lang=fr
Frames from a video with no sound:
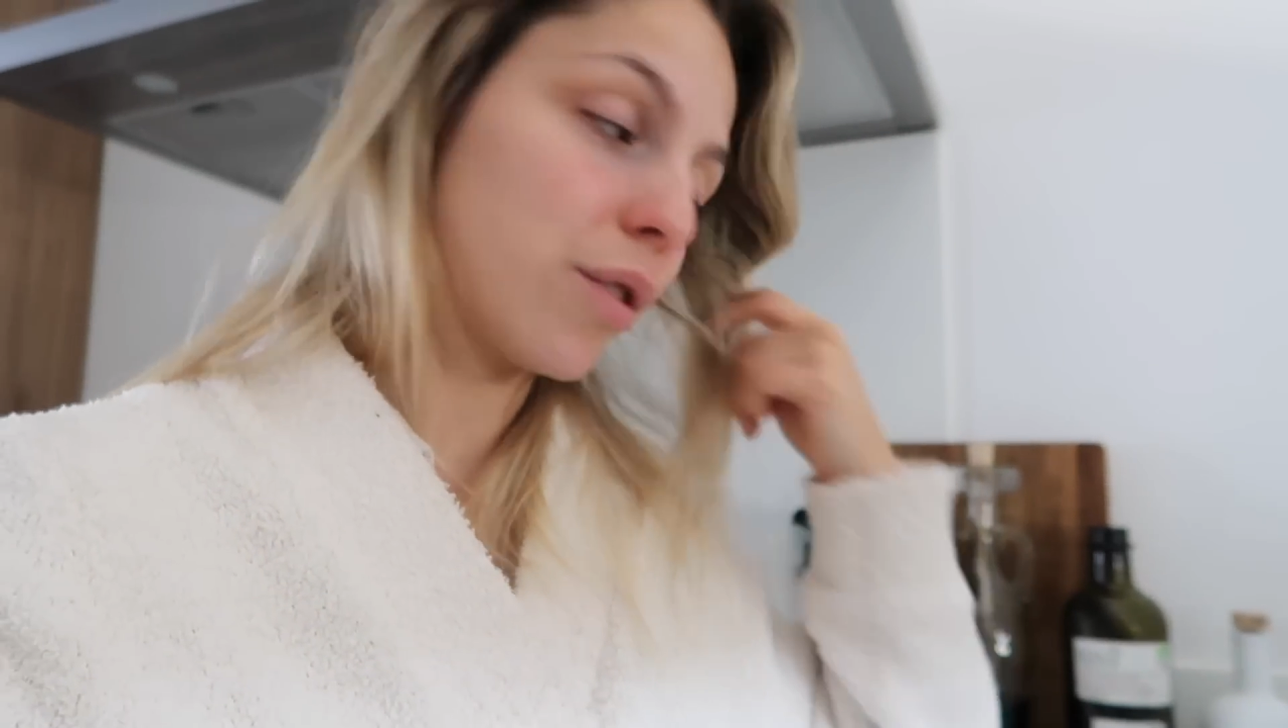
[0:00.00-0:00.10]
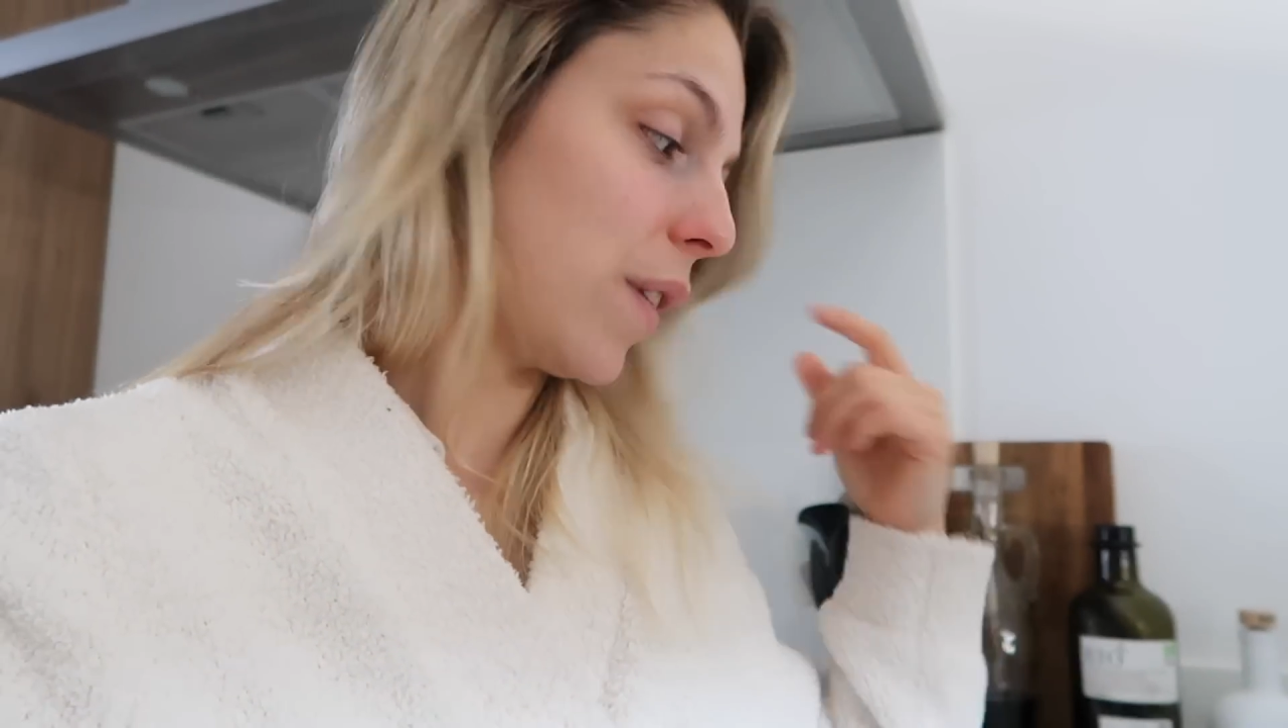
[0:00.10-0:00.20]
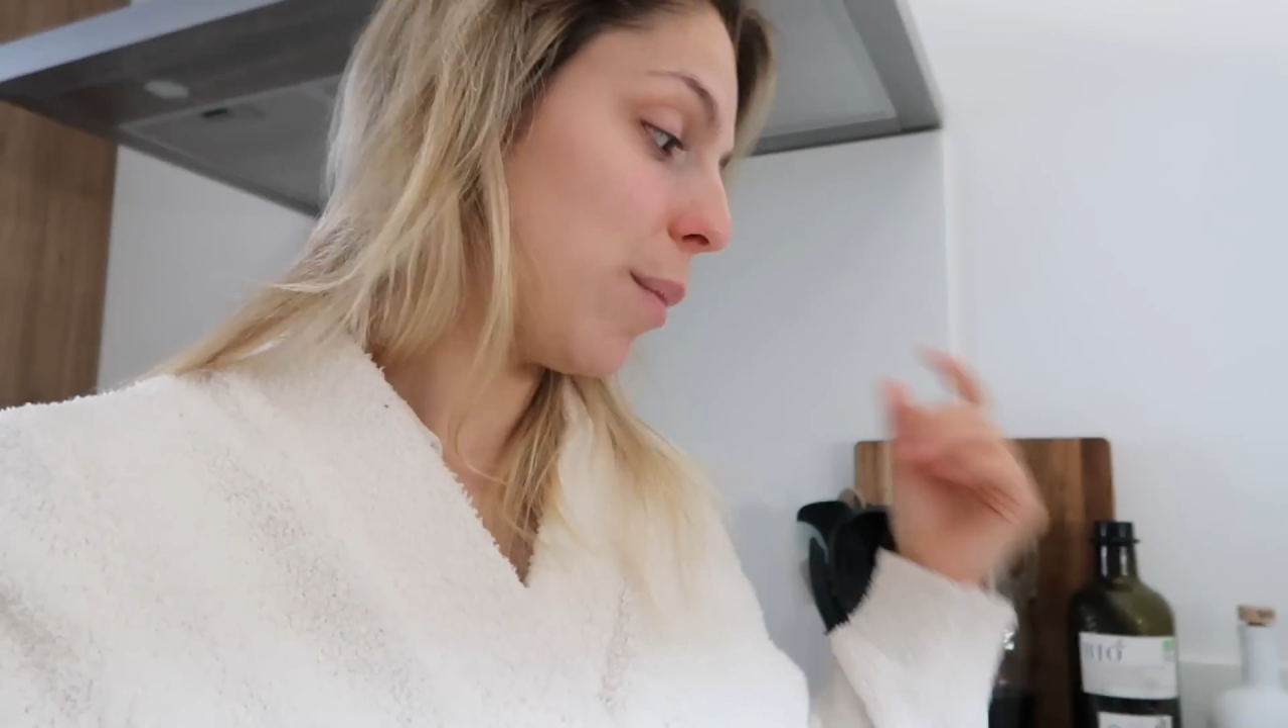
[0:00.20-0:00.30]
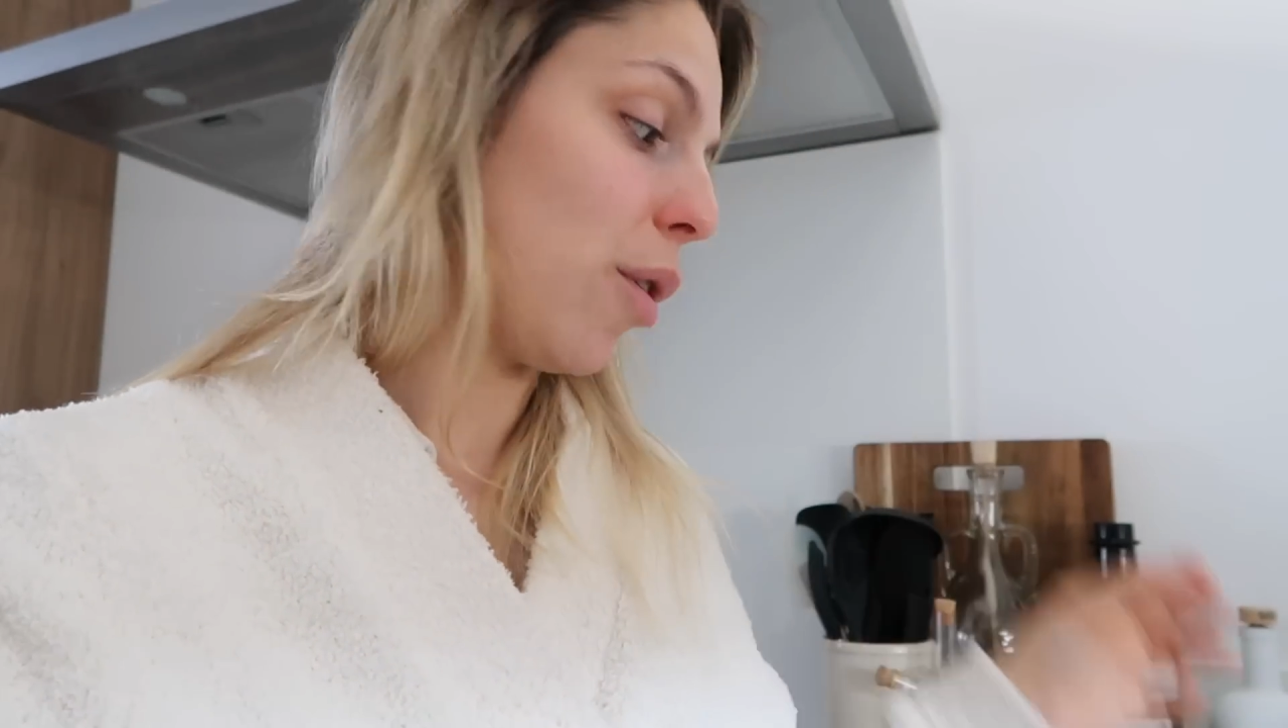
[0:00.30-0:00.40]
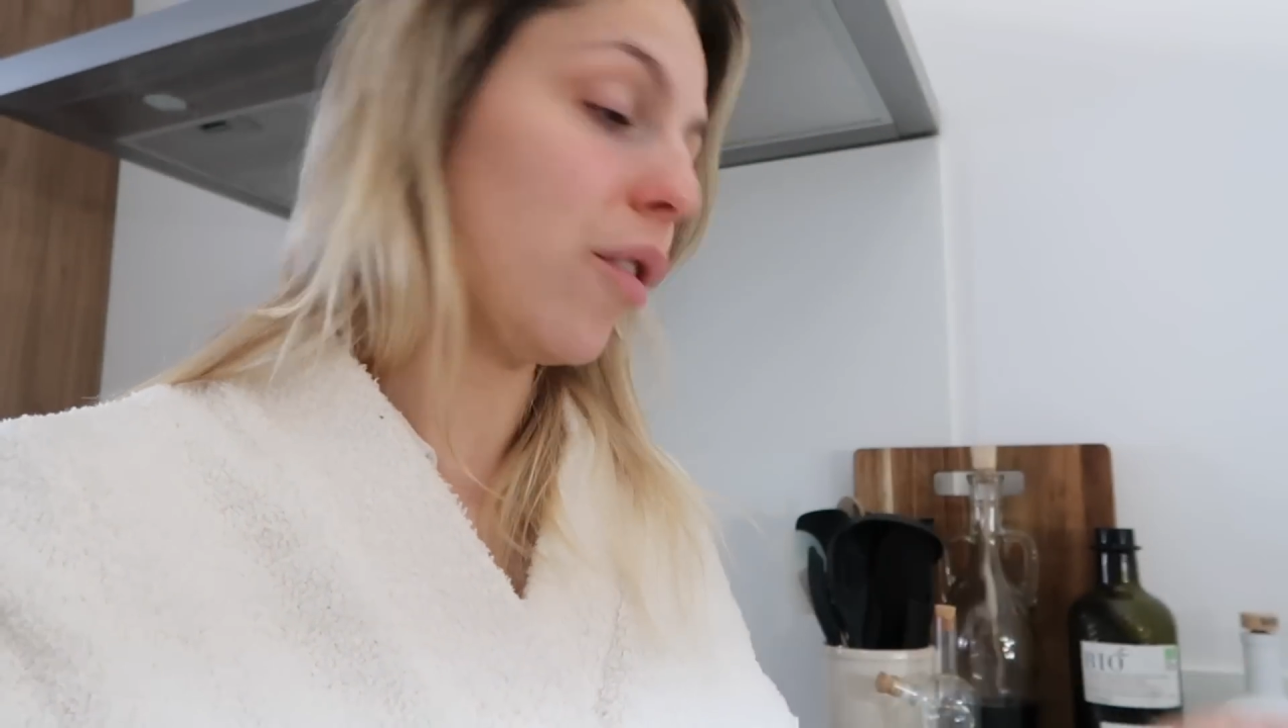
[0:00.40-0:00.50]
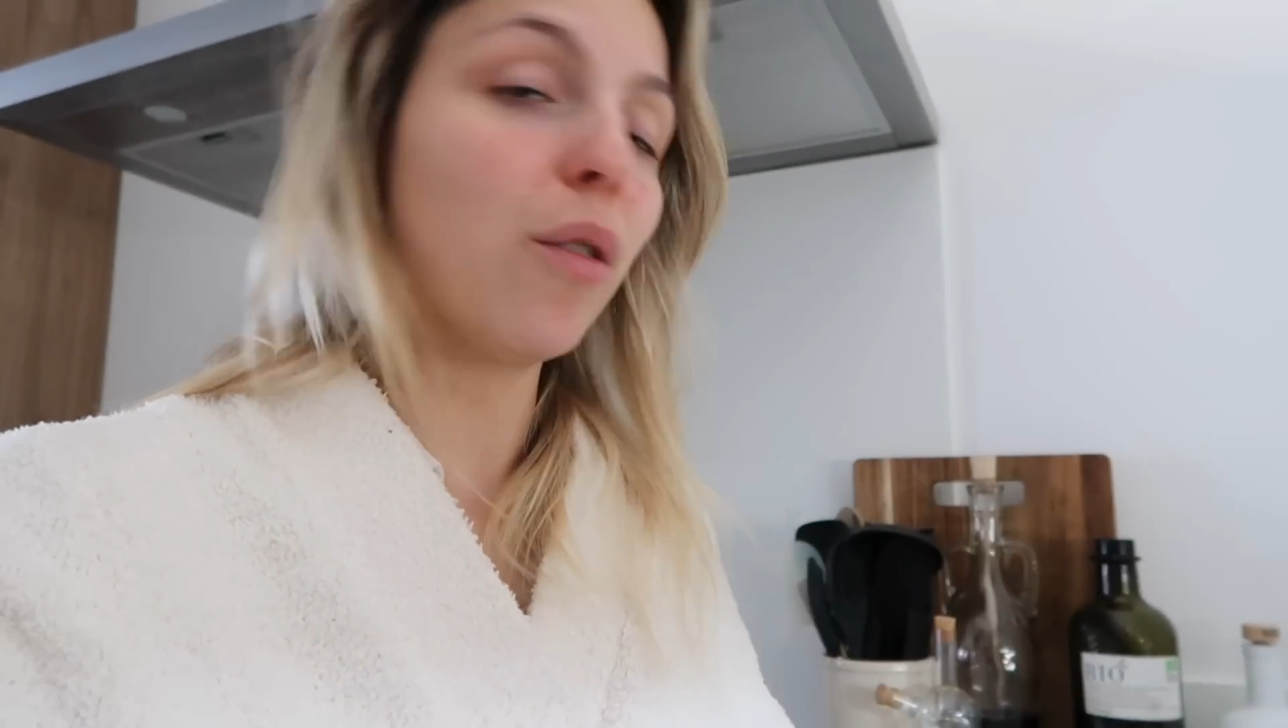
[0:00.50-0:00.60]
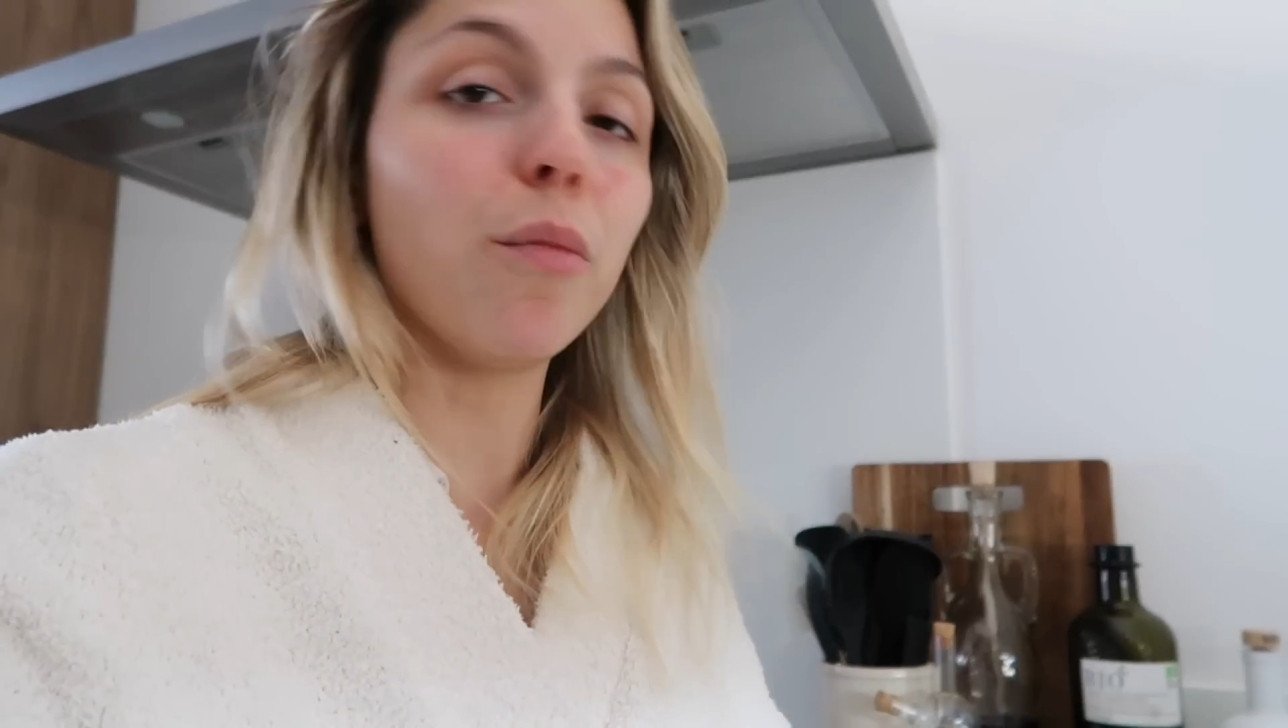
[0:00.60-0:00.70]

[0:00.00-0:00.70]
je vais le prendre